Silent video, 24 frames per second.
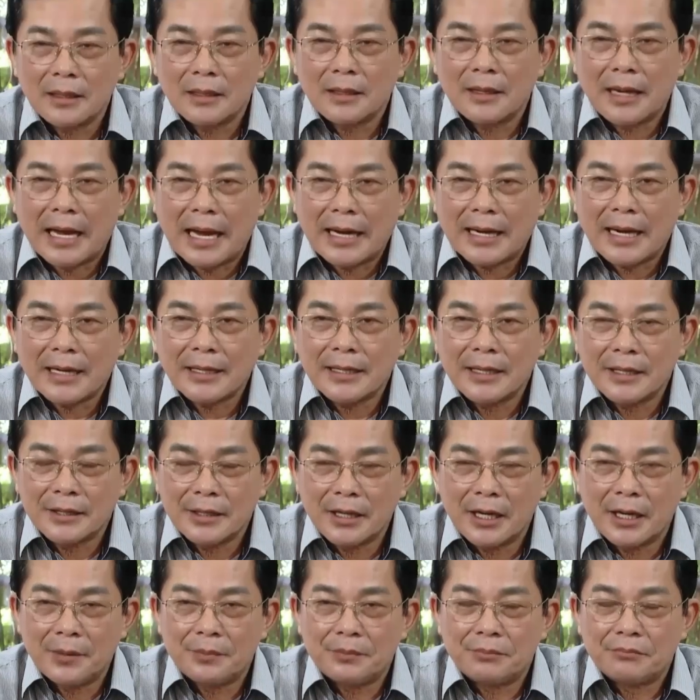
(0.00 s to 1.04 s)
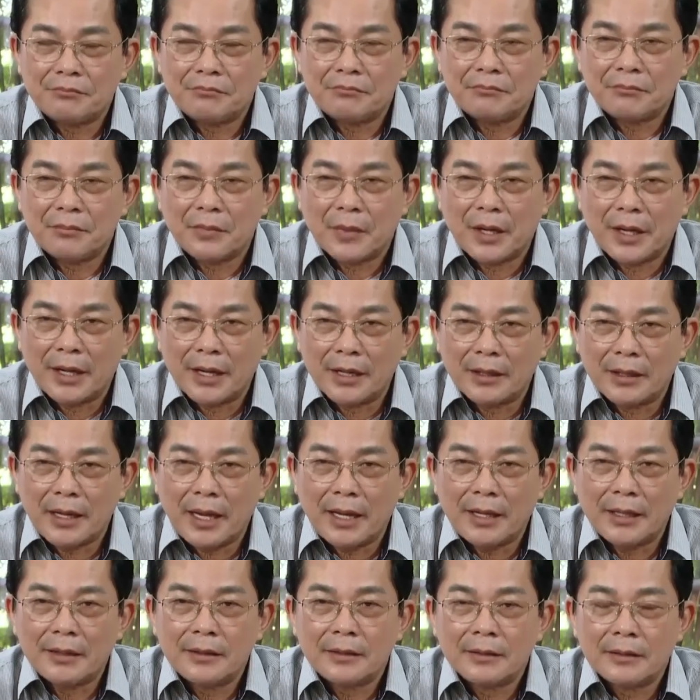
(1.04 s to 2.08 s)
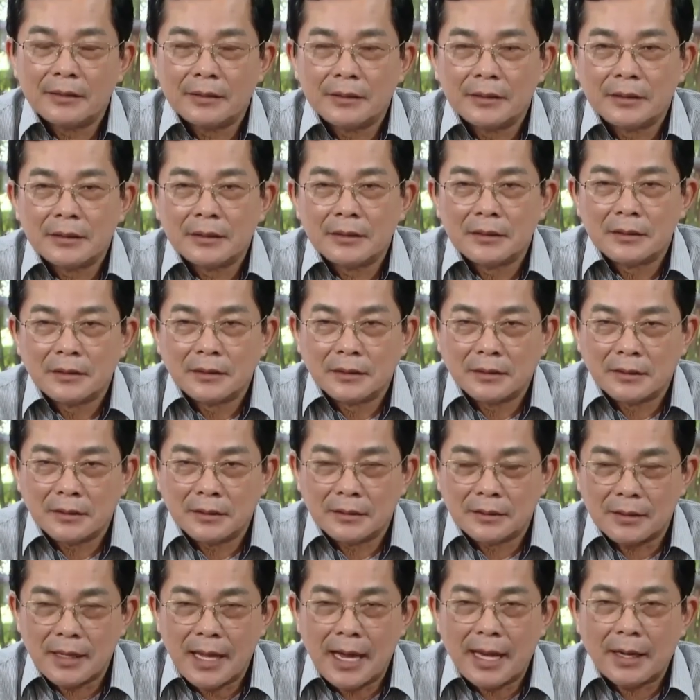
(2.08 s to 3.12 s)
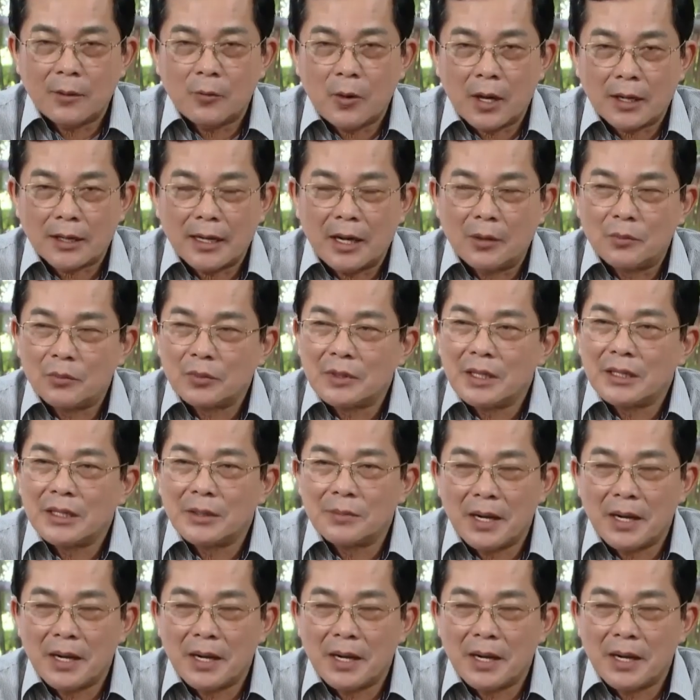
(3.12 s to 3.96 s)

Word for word: tất cả các doanh nghiệp hiện nay đang hoạt động trên